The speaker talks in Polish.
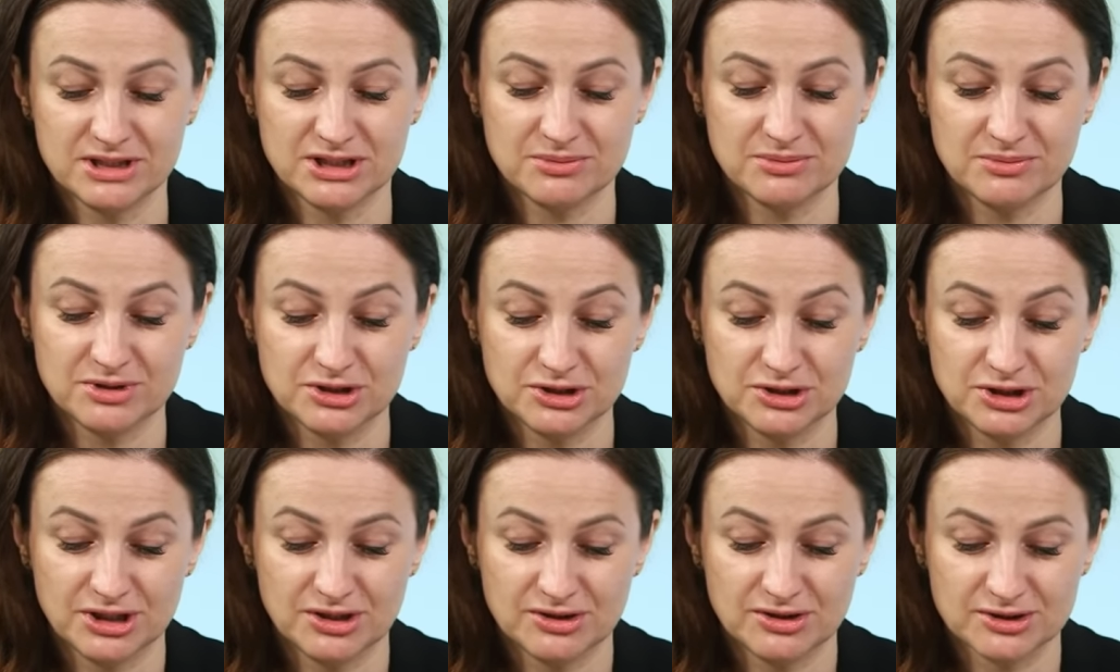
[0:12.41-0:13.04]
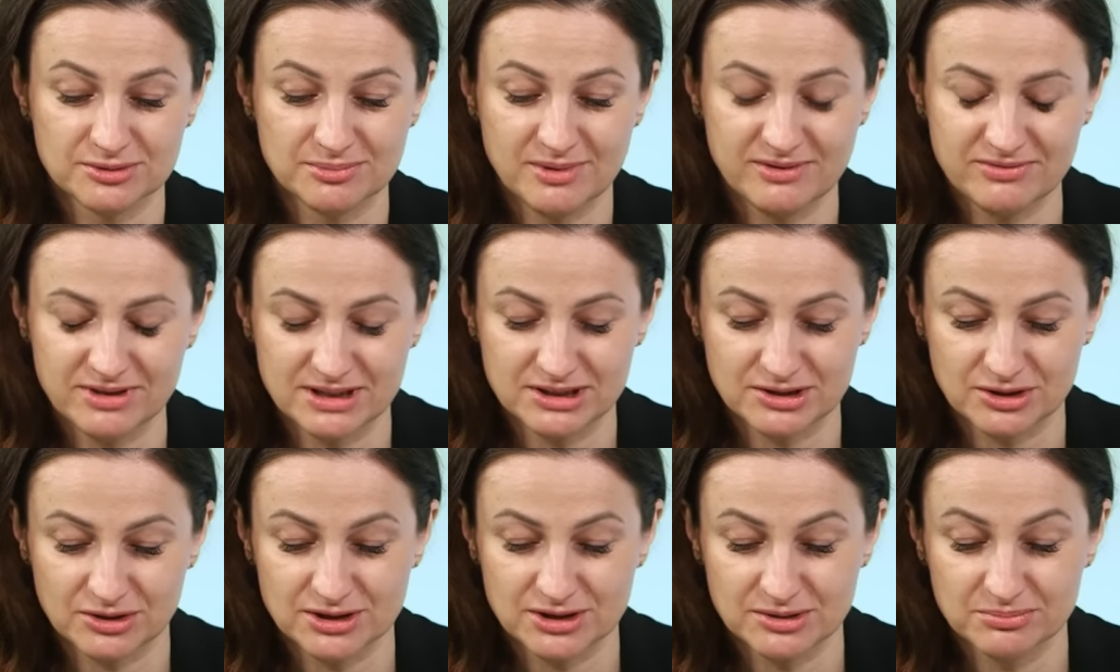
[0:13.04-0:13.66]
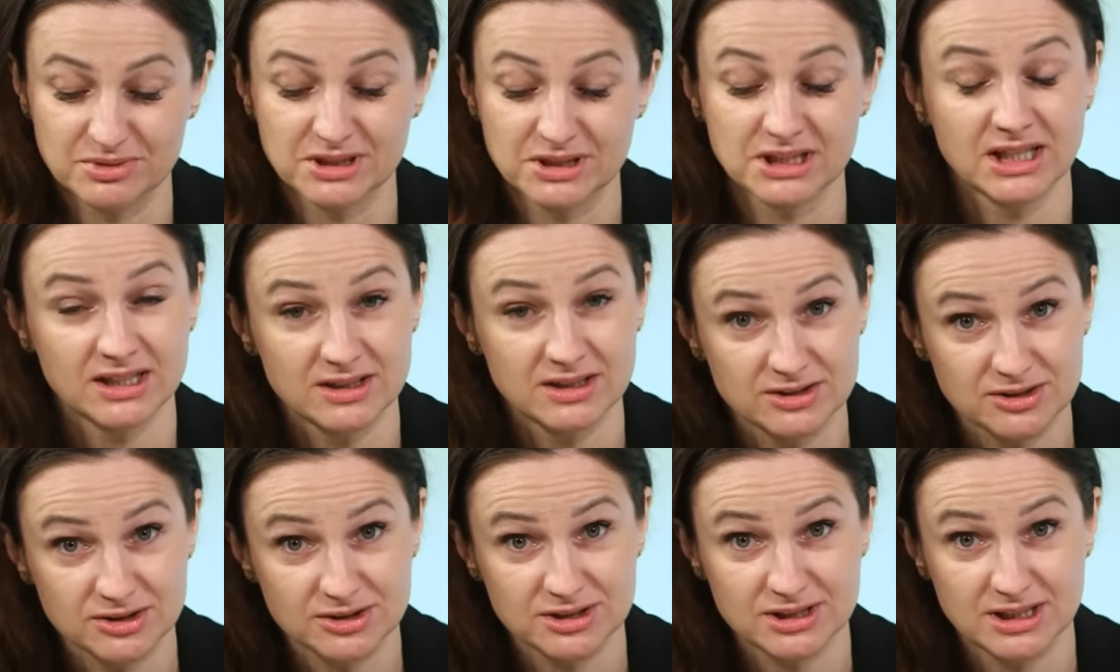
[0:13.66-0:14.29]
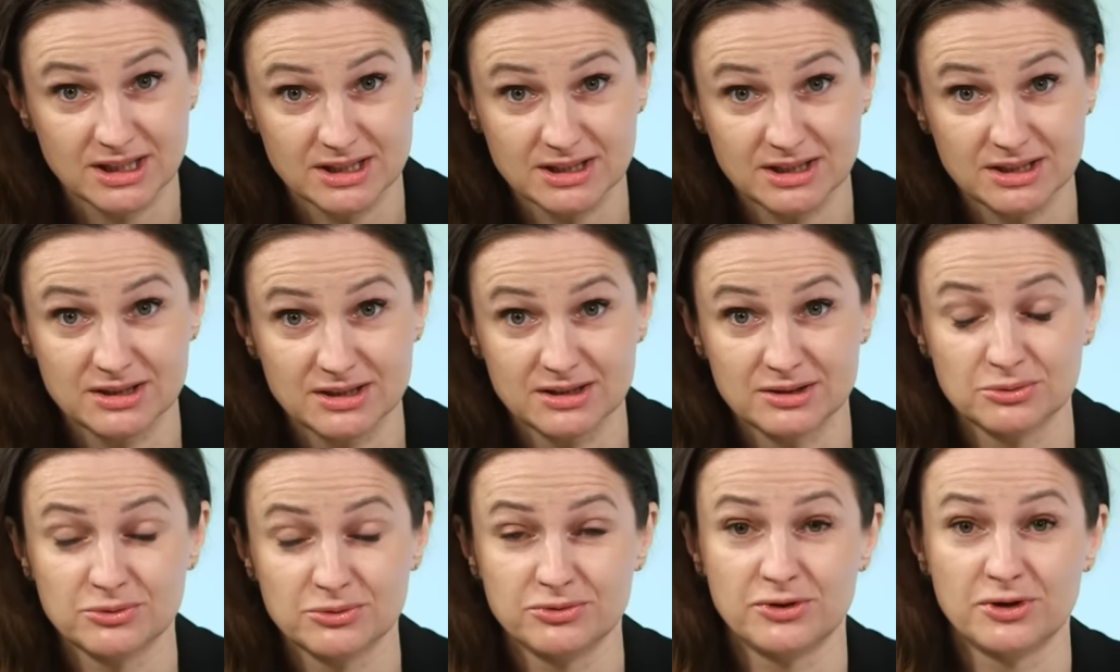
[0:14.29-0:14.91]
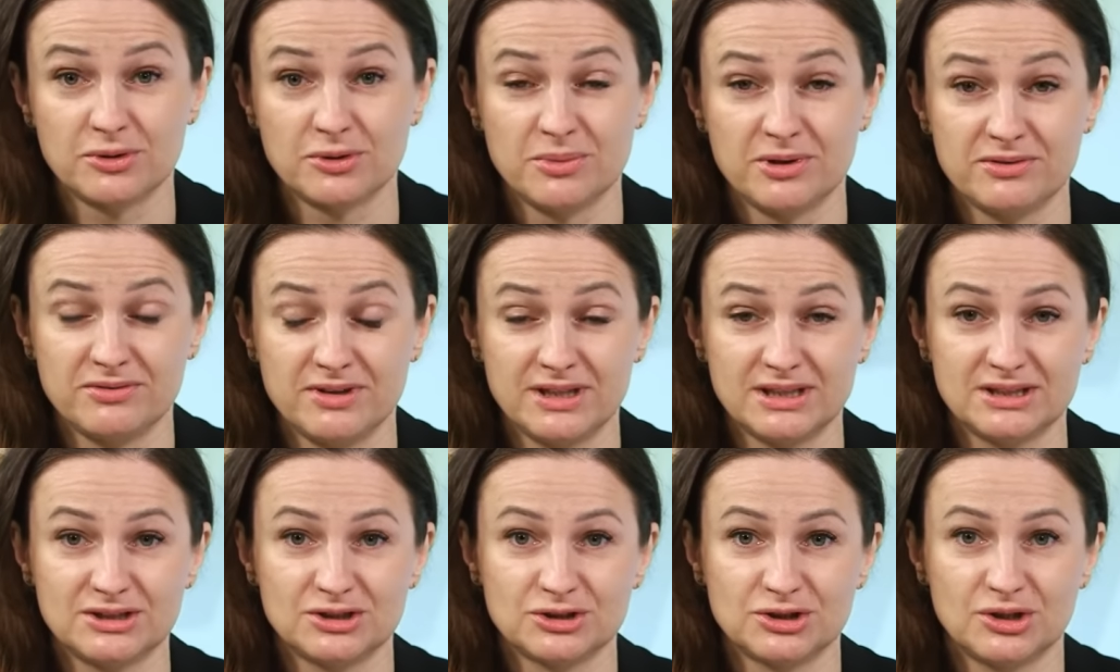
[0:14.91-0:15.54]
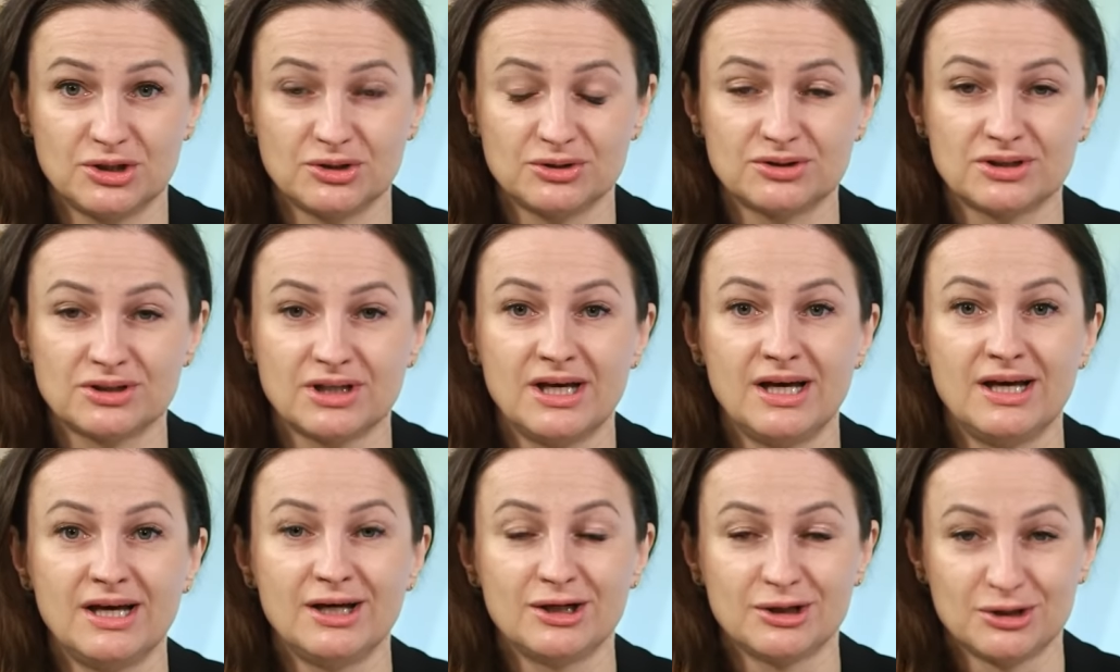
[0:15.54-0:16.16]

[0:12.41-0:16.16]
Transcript: Będziemy dzisiaj rozmawiać o tym, kiedy zostanie uformowany rząd,